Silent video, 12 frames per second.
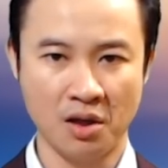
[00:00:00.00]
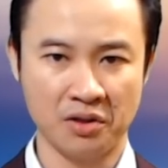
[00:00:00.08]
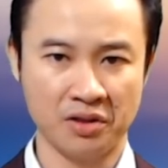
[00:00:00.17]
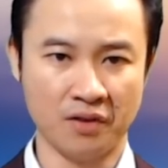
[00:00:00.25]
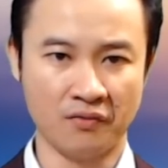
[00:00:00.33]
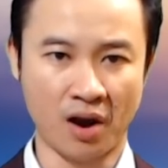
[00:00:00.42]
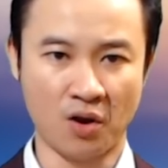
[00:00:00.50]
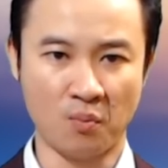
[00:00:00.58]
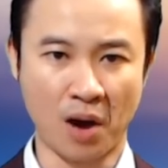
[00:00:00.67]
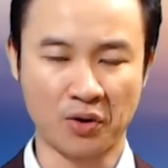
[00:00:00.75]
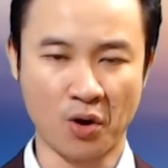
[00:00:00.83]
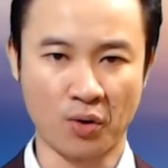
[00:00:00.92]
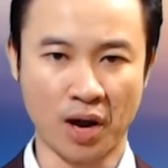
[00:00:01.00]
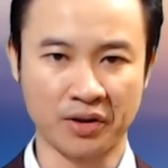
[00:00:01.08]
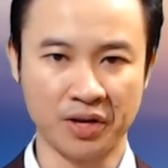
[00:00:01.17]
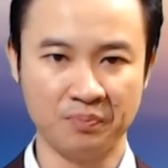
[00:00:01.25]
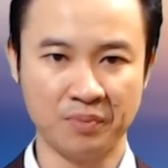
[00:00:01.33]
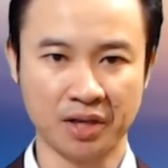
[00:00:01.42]
Nhìn vào bản đồ
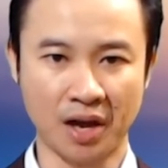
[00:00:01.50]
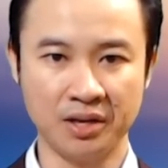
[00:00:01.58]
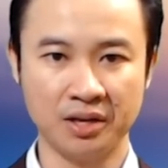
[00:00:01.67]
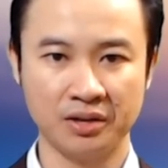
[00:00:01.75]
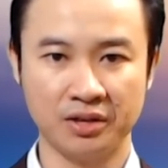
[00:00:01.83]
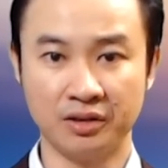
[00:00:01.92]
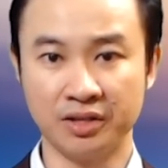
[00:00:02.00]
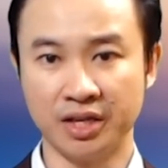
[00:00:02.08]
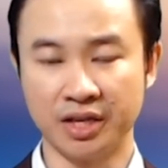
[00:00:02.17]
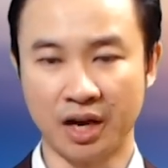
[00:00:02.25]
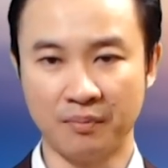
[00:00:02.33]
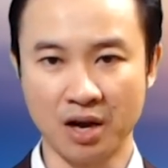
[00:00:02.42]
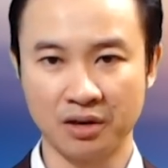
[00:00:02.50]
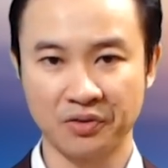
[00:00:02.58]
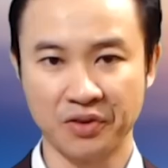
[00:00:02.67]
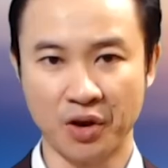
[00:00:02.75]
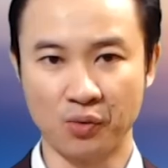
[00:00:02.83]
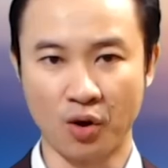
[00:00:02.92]
Kharkiv mới thấy những gì Nga
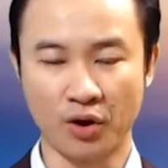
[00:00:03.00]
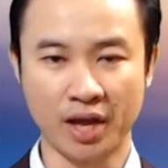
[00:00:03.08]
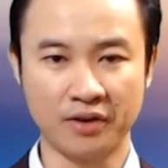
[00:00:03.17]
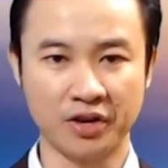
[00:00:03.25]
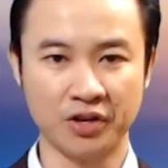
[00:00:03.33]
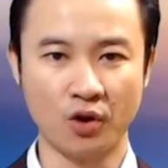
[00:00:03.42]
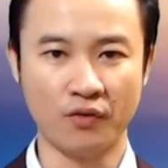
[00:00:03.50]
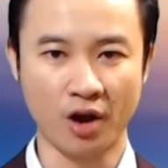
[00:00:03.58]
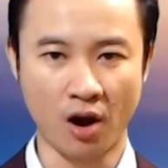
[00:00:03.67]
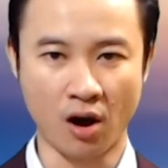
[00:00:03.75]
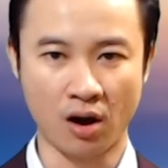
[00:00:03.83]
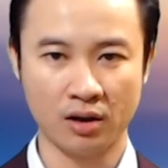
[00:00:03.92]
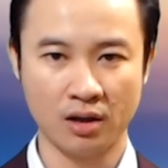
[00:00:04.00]
mất đều có giá trị đối với họ.